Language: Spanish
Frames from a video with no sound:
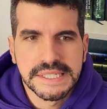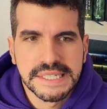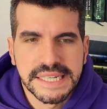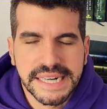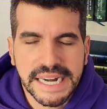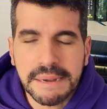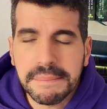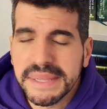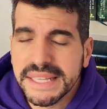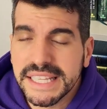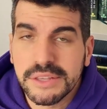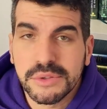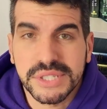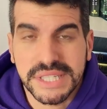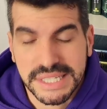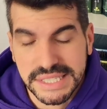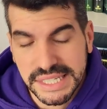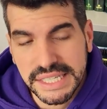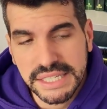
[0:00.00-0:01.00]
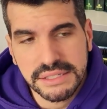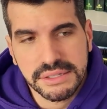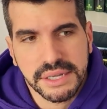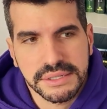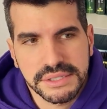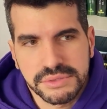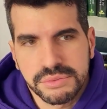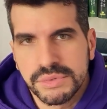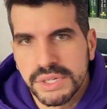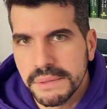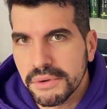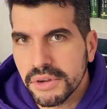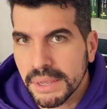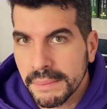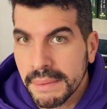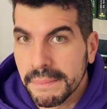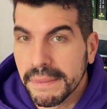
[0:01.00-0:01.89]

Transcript: Realmente no es así, es un libro que me